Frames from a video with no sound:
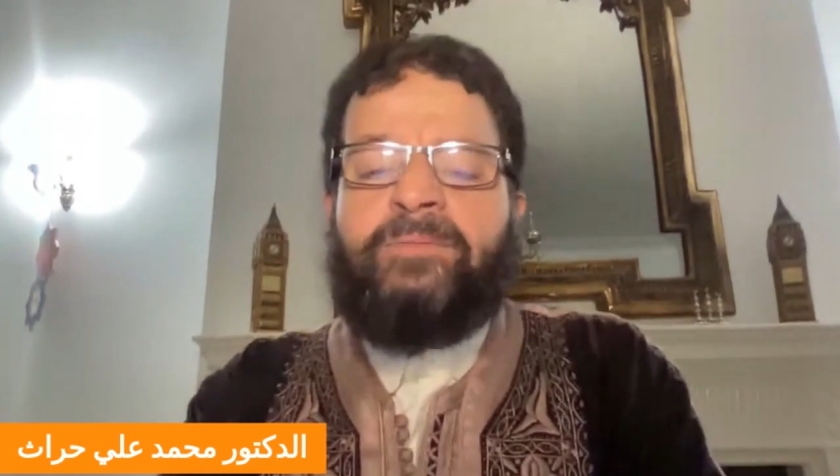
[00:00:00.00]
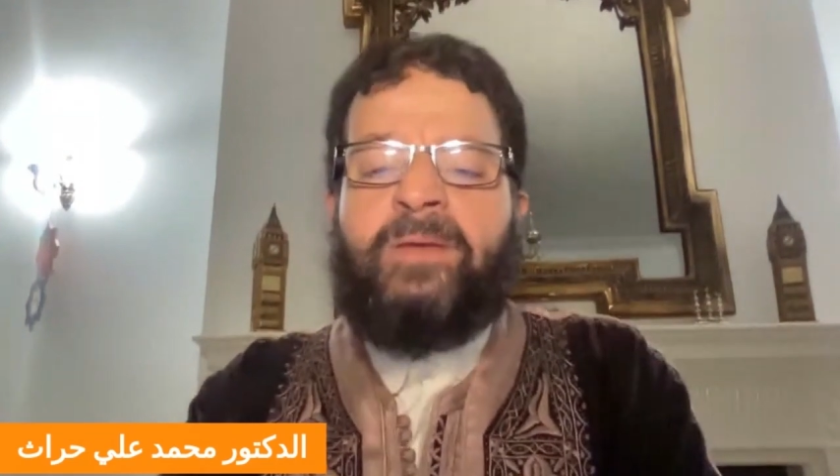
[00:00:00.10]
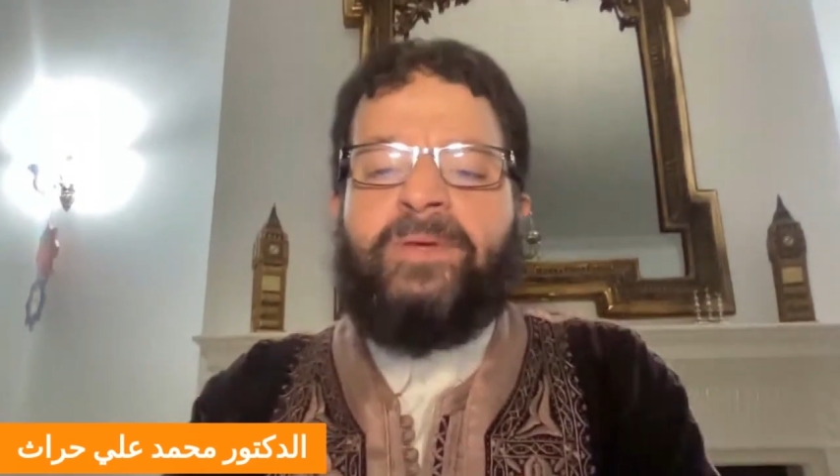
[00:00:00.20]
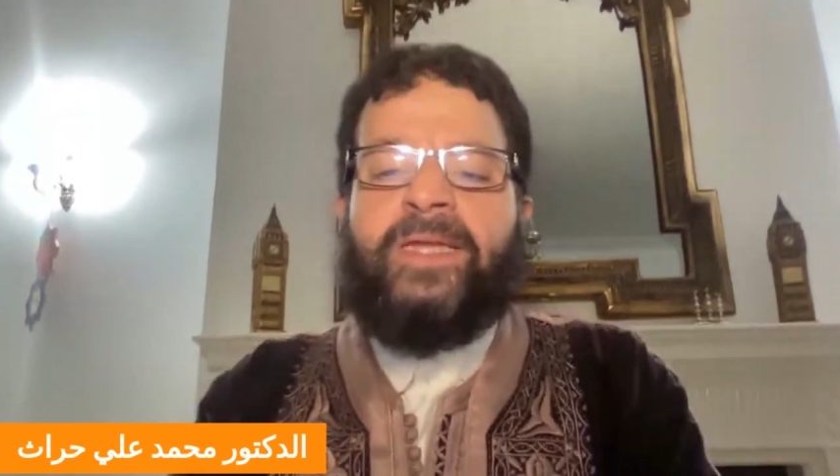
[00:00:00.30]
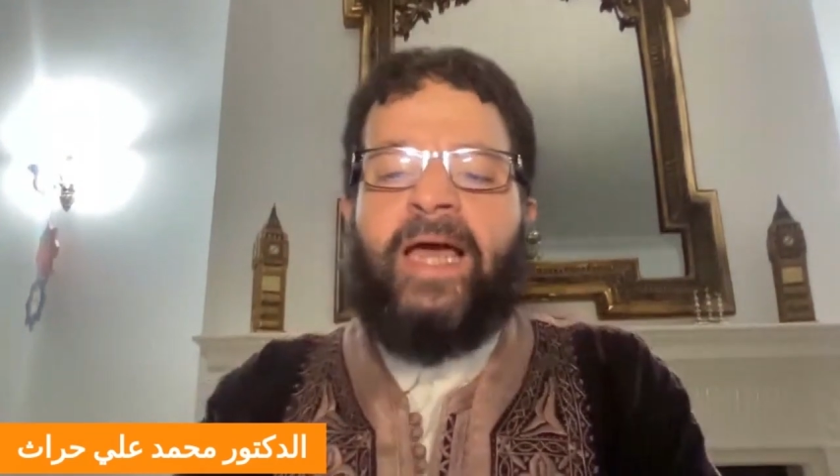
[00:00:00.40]
ما
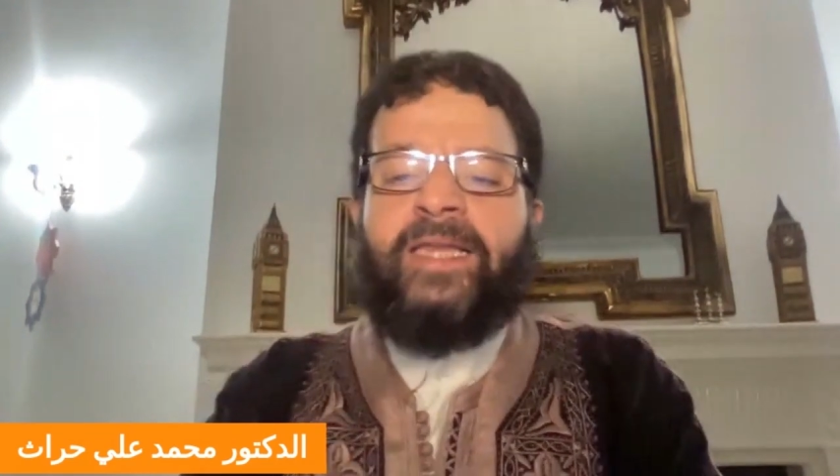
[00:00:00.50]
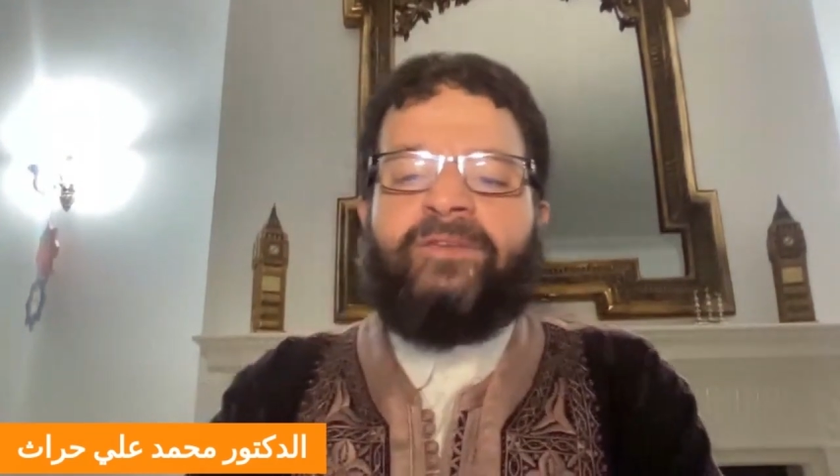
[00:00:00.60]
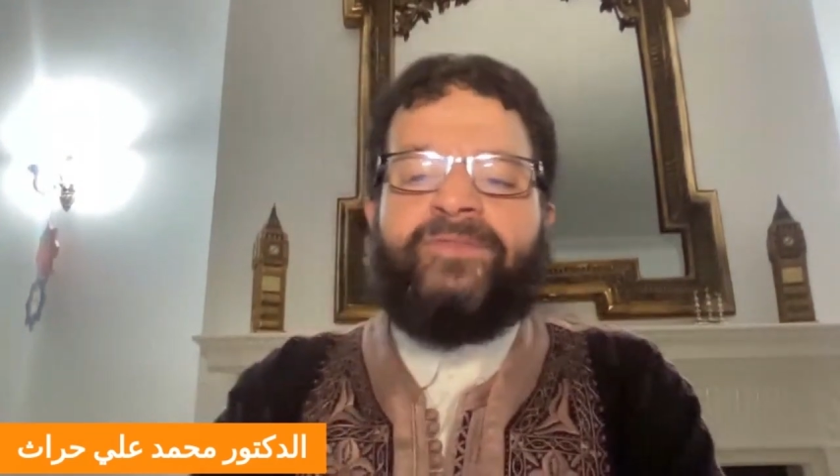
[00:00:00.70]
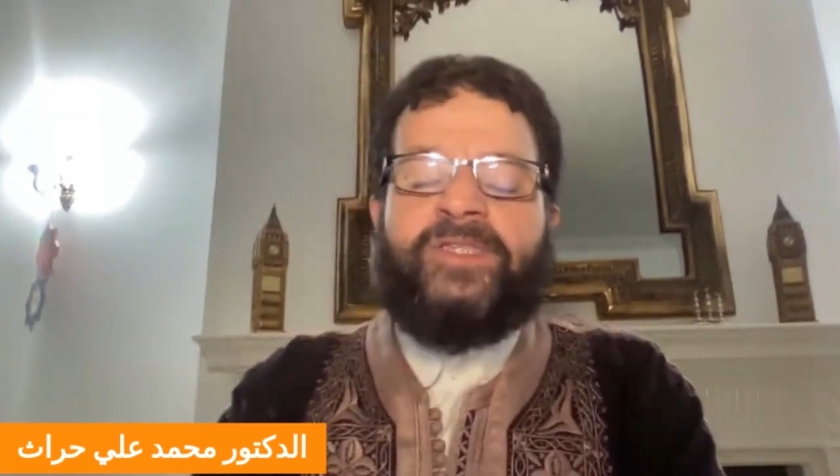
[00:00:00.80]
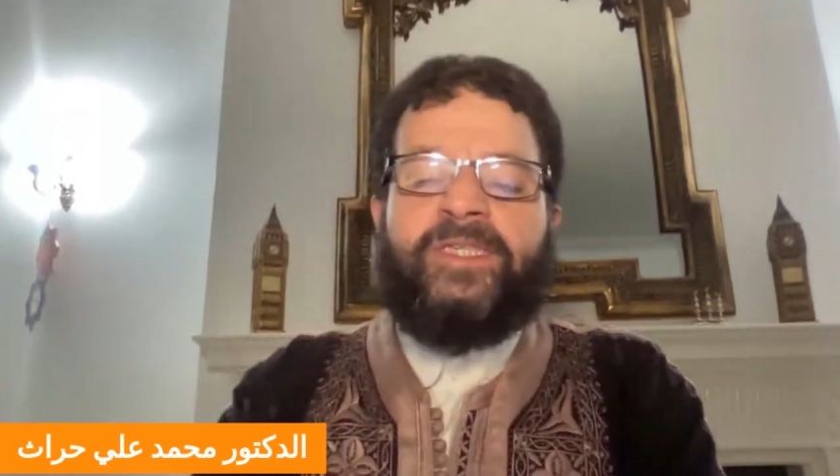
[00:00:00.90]
بين
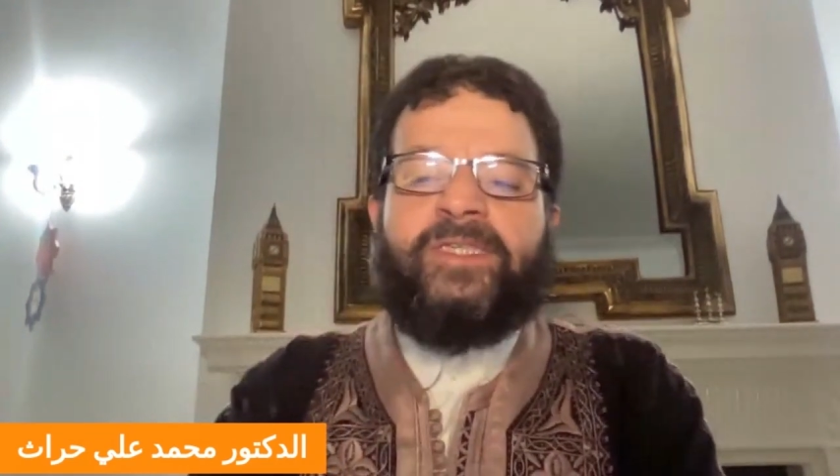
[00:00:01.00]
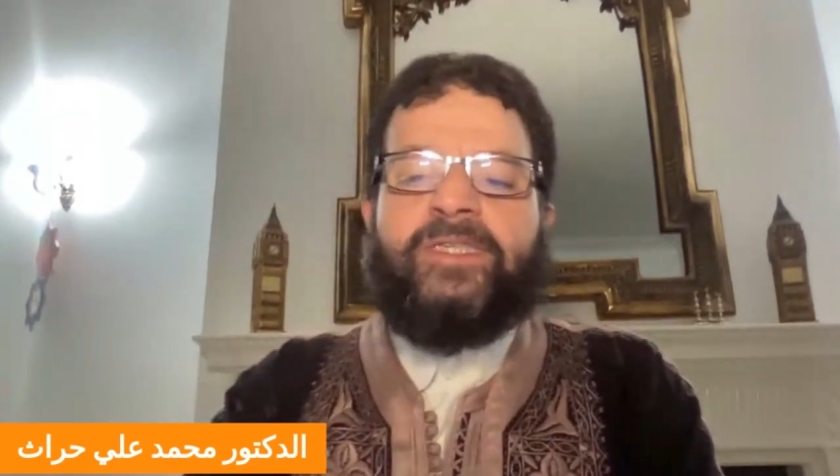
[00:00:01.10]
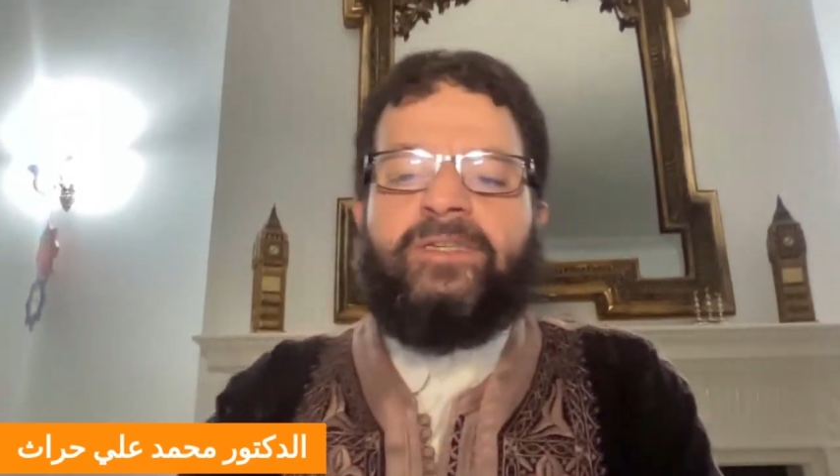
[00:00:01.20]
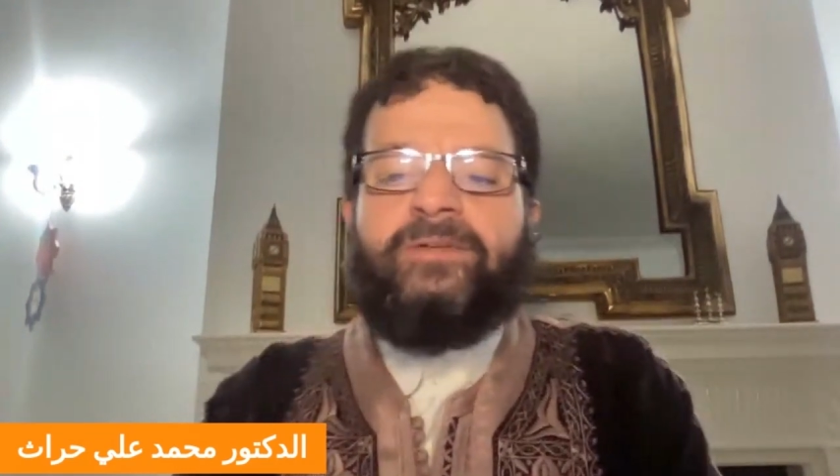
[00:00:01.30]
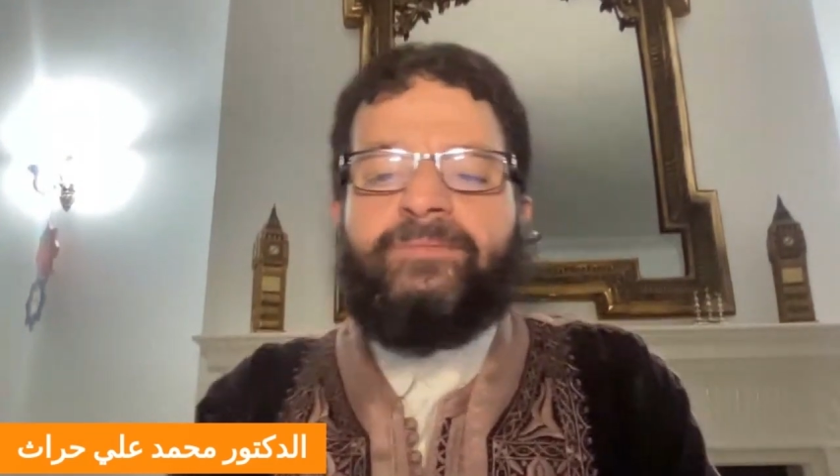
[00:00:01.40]
حليف
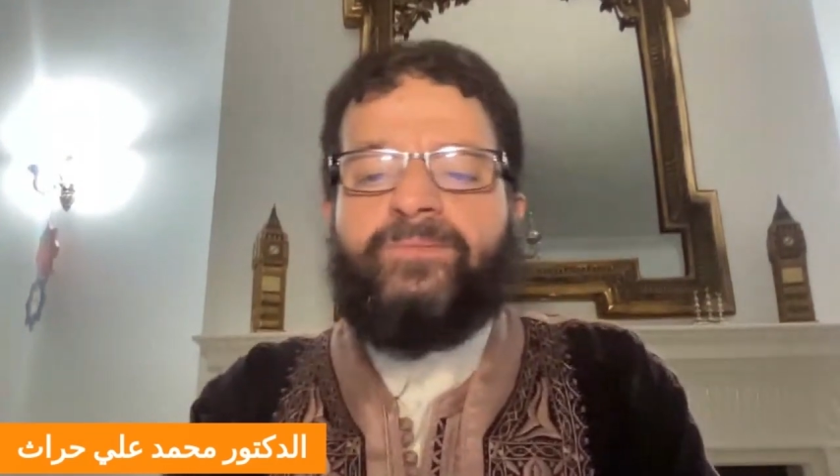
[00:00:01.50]
السيسي